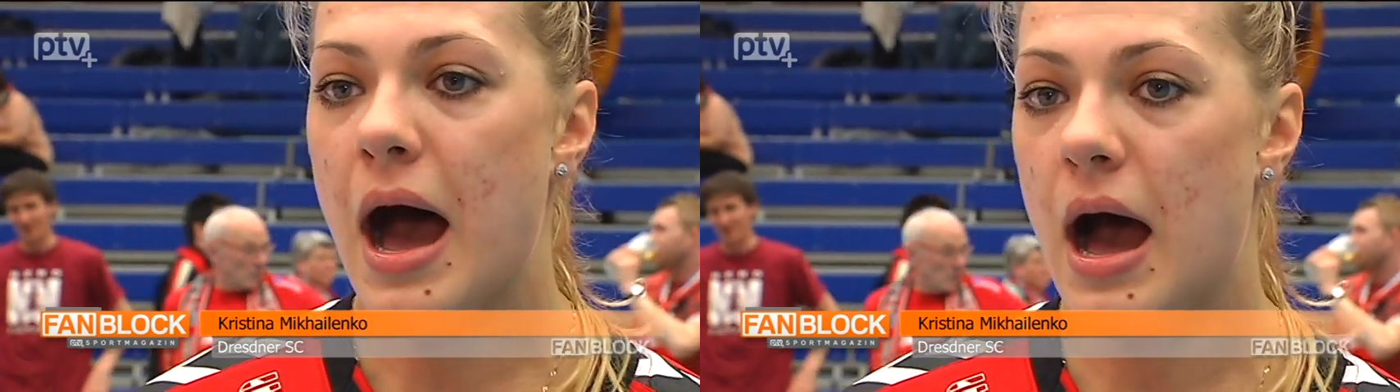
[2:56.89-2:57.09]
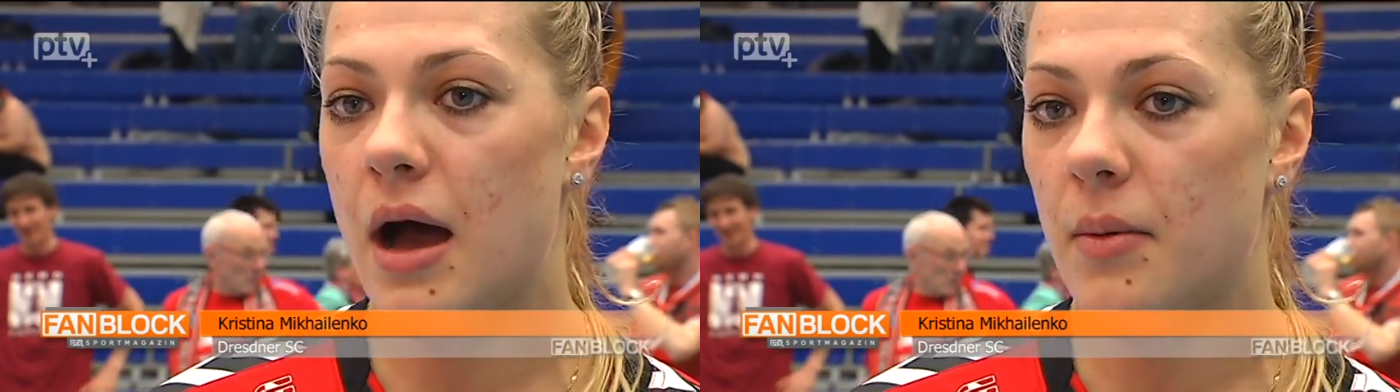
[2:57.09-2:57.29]

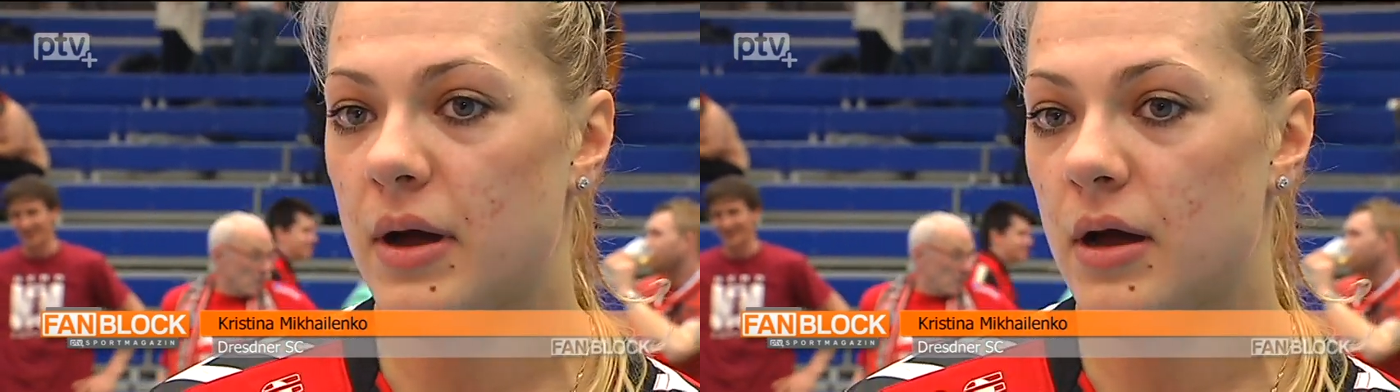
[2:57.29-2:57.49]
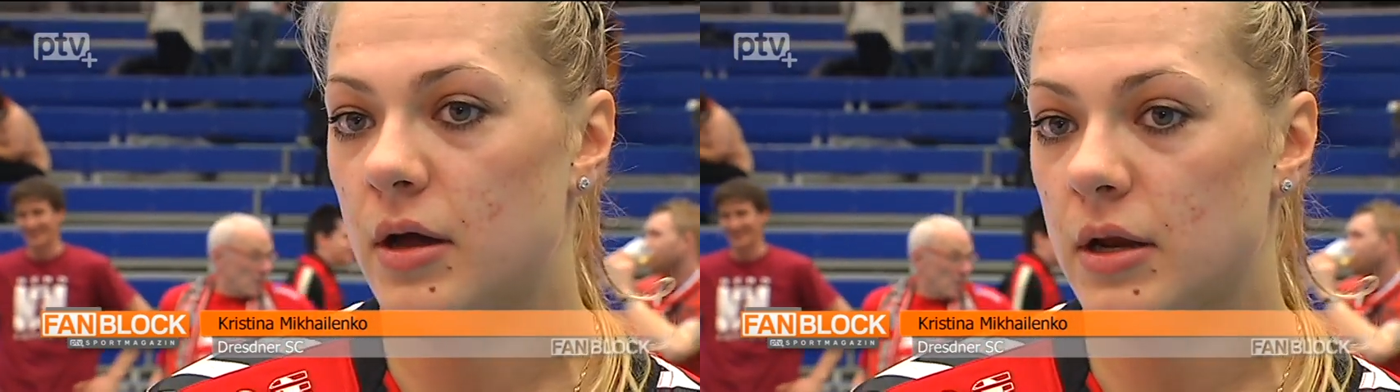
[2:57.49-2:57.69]

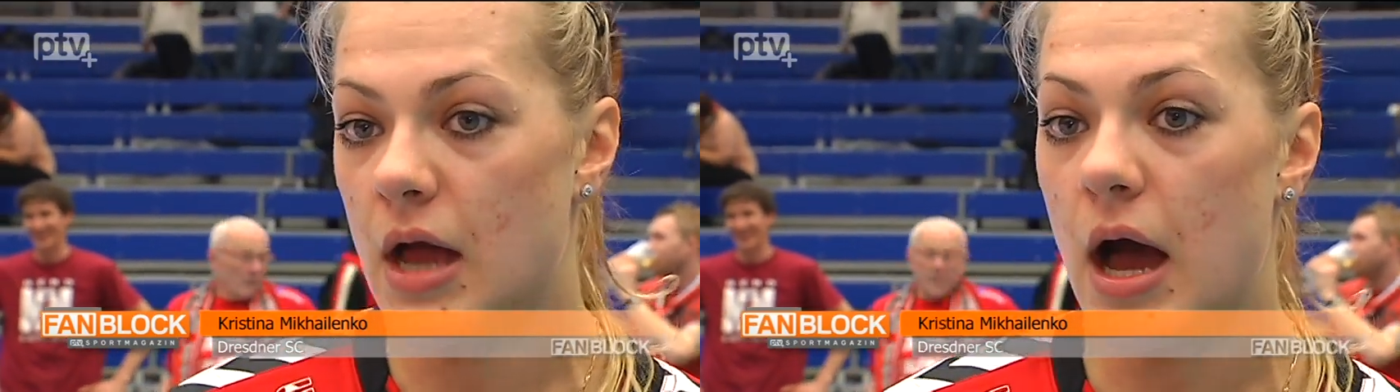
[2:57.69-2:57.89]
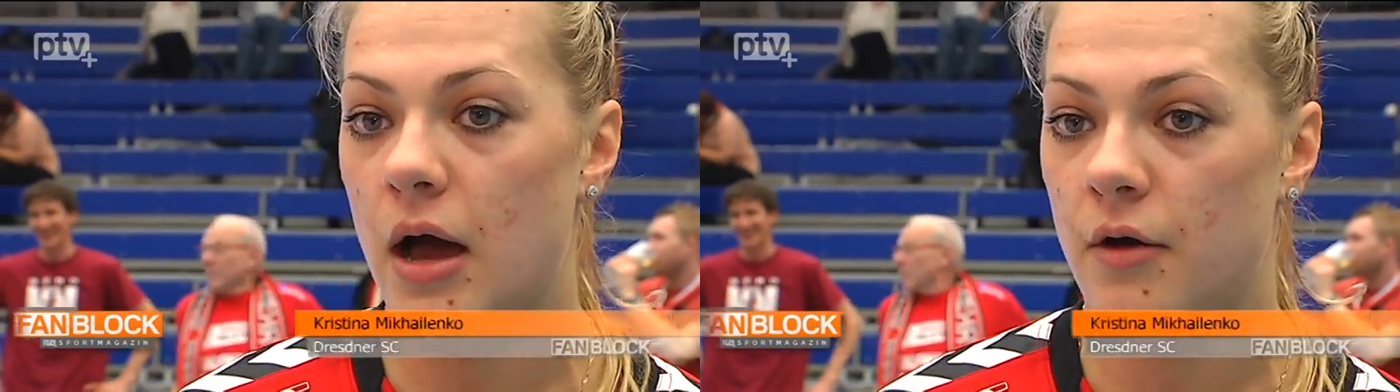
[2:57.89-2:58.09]
aber
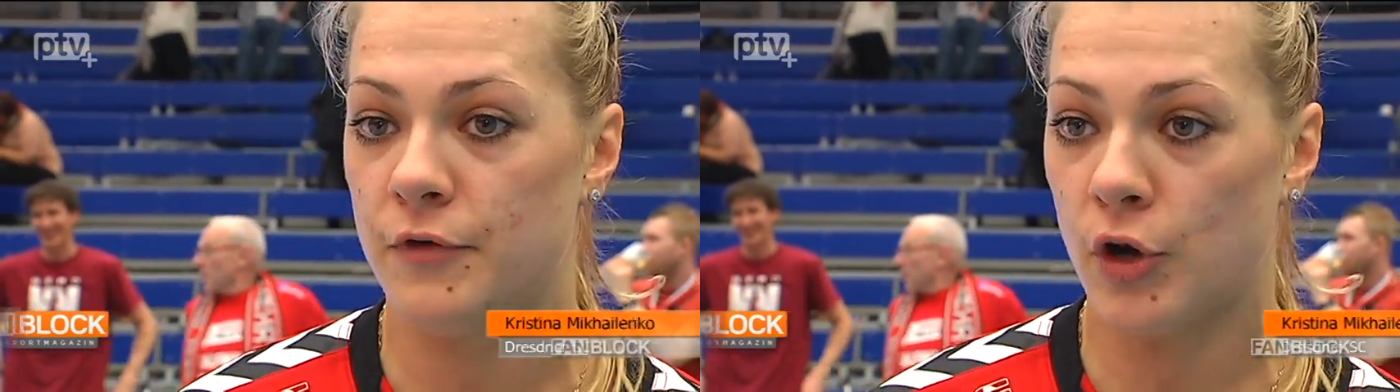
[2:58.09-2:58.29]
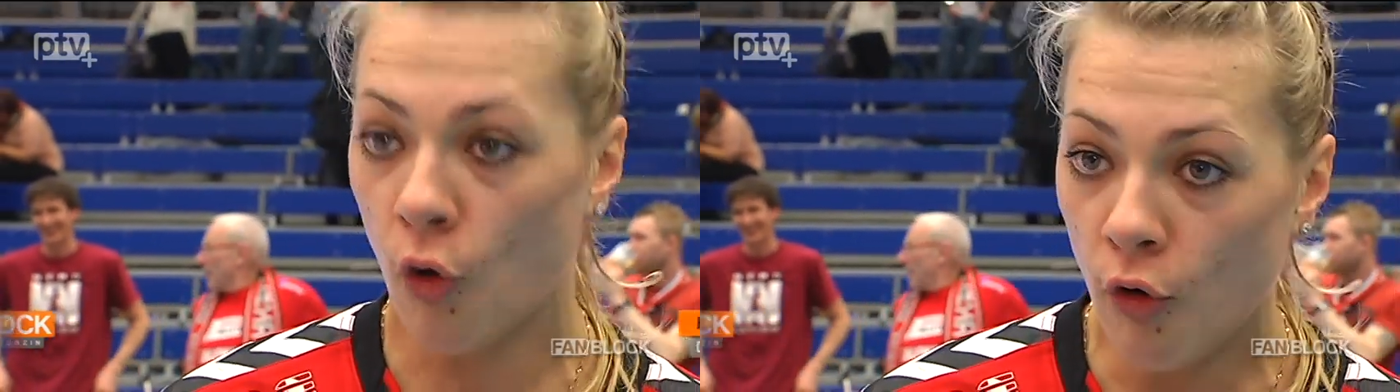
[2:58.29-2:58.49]
ja,
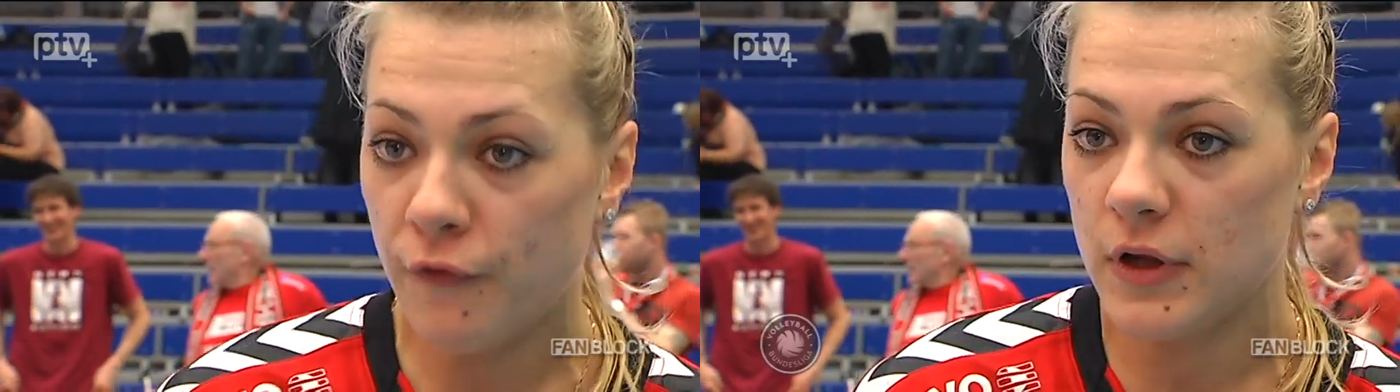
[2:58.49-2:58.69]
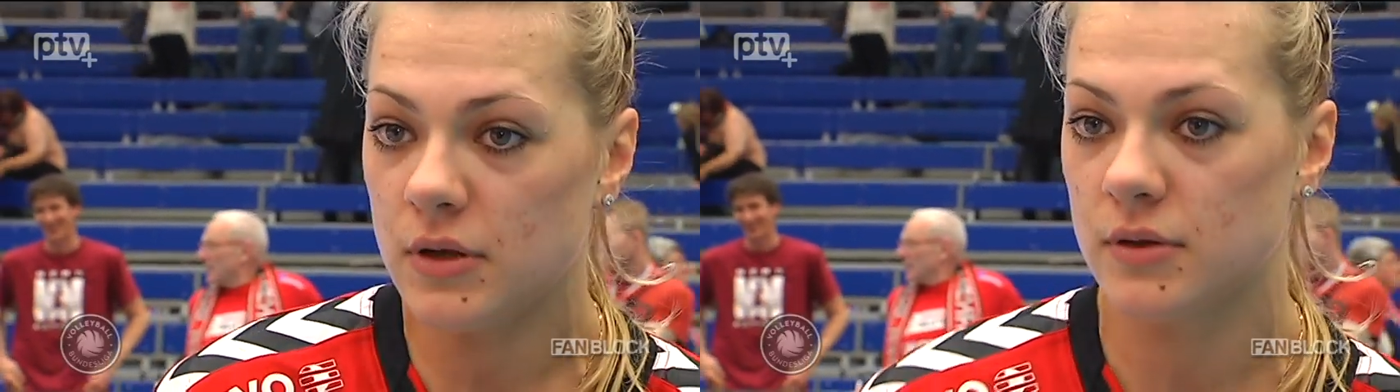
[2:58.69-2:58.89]
wir
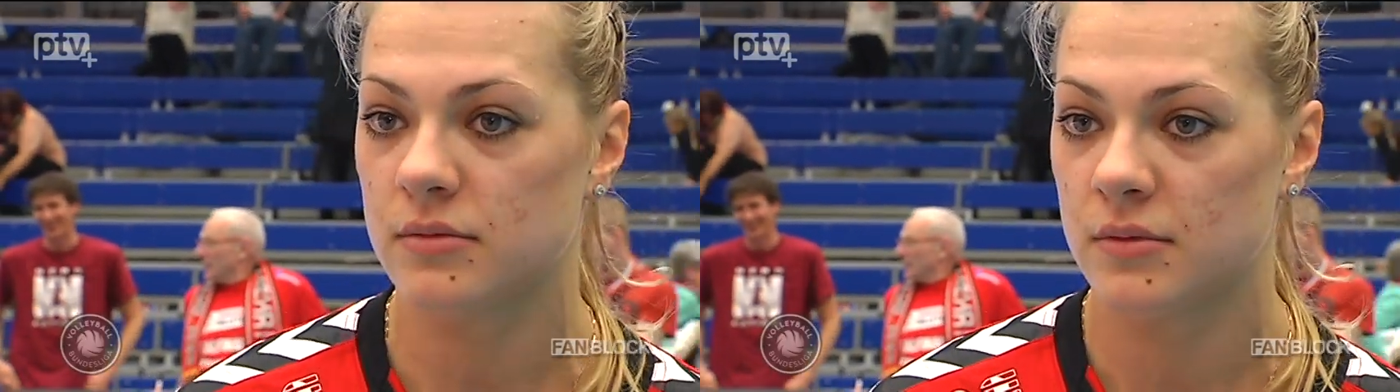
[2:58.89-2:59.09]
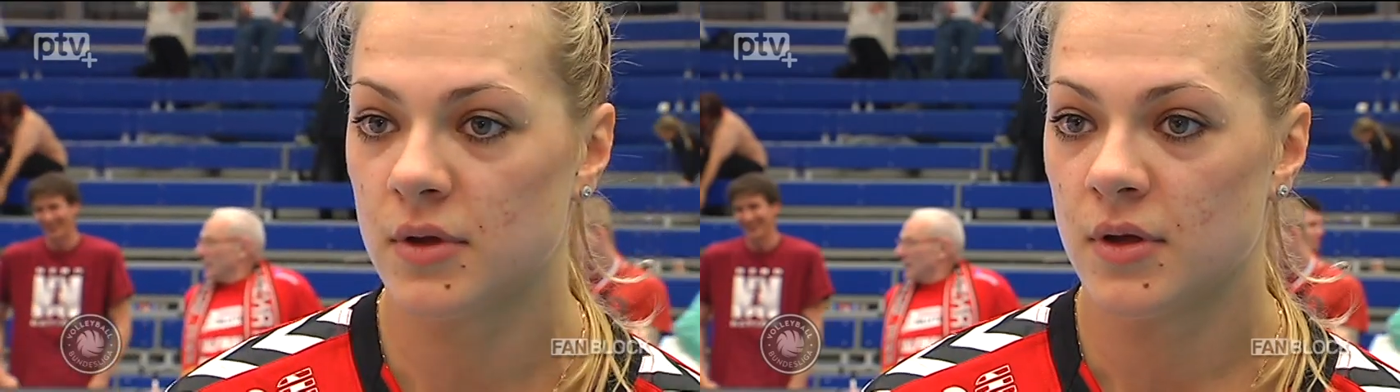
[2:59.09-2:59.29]
hoffen,
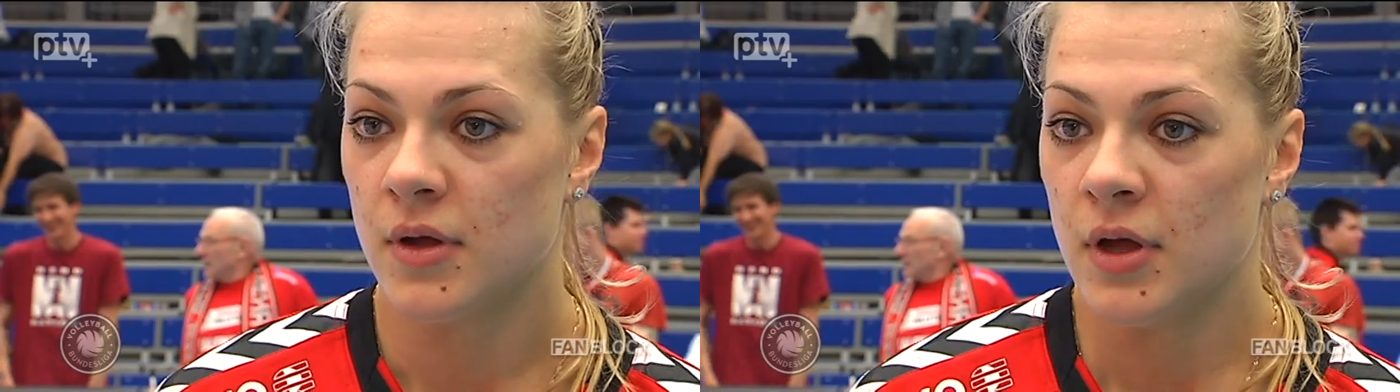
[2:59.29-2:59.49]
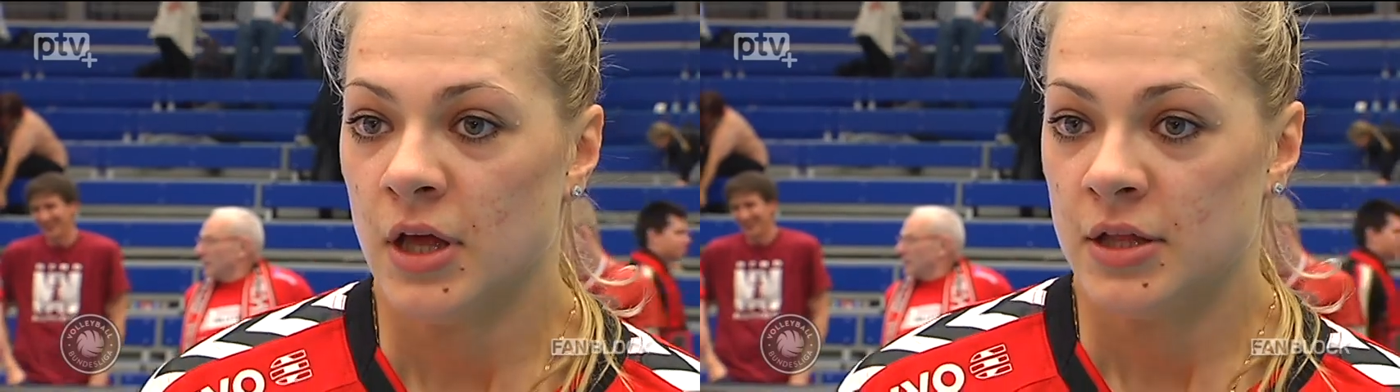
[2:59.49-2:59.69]

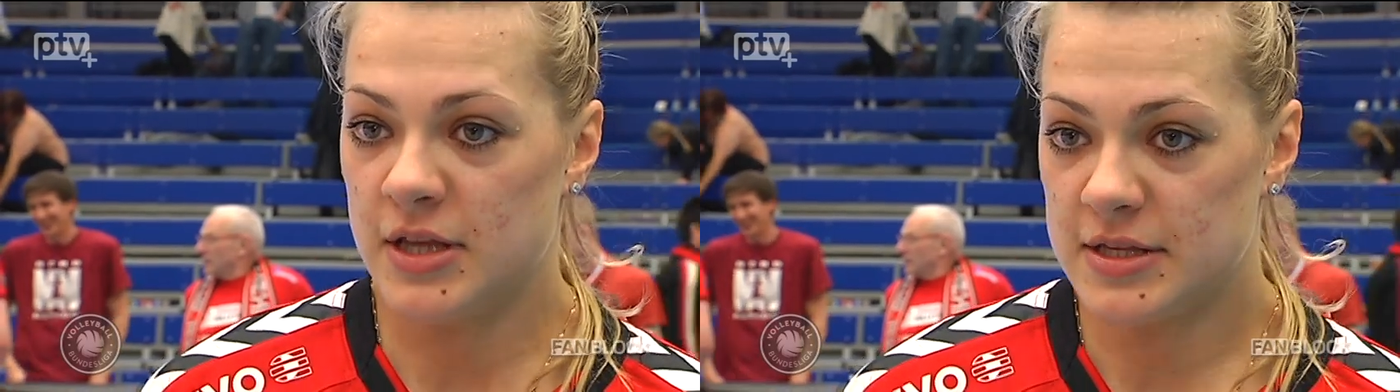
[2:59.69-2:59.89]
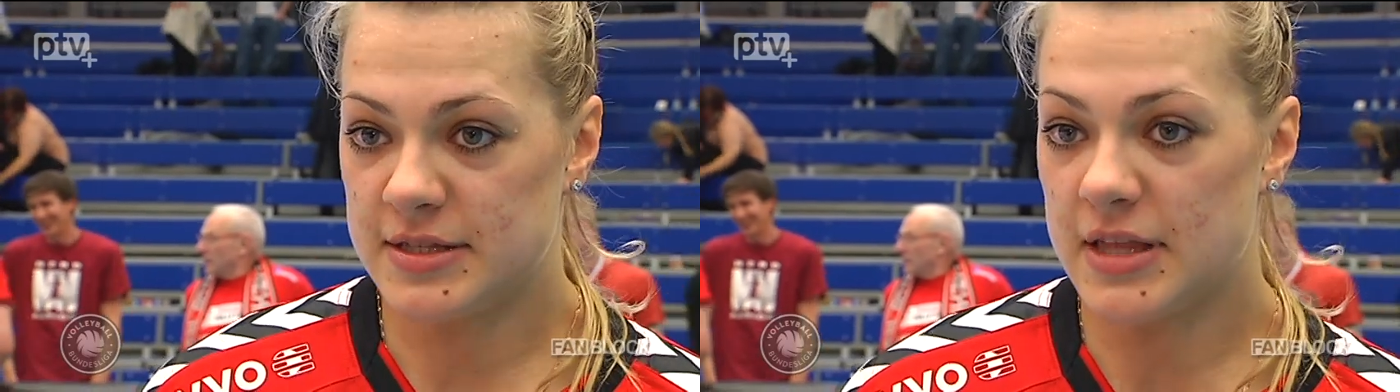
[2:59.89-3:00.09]
dass